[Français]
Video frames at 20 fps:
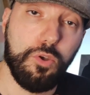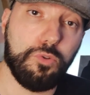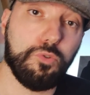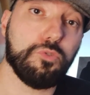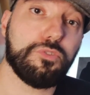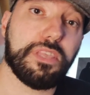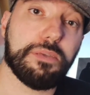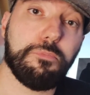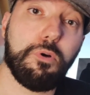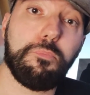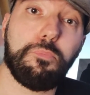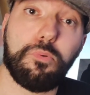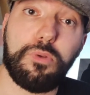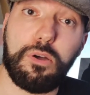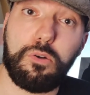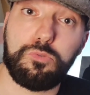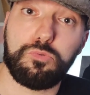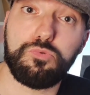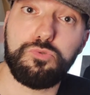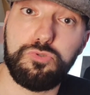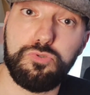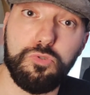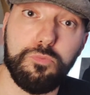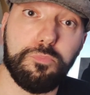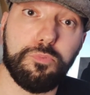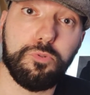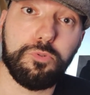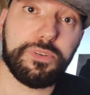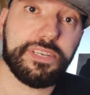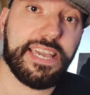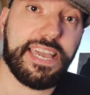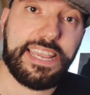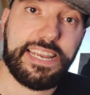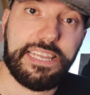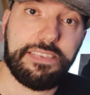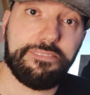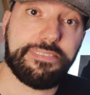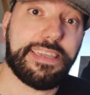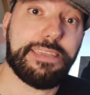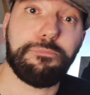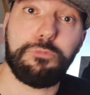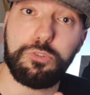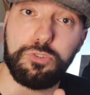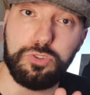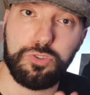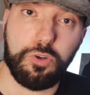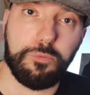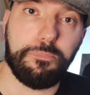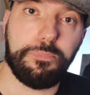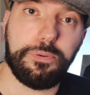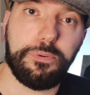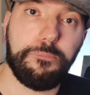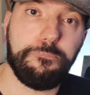notamment pour la retouche de peau car il est vraiment top.